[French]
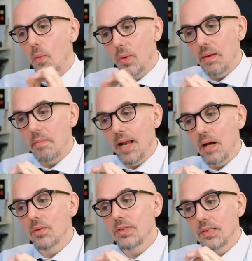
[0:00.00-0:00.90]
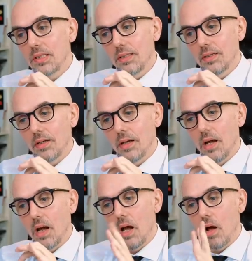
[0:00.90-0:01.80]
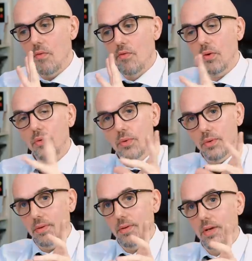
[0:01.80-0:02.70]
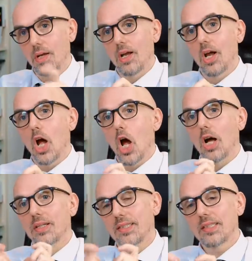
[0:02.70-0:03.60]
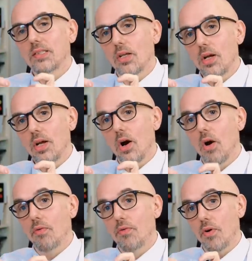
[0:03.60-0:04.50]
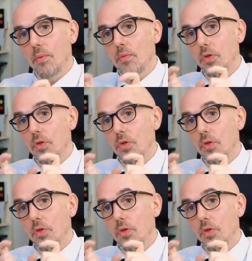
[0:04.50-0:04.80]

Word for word: Oui, mais elle a aussi vendu un sextoy en forme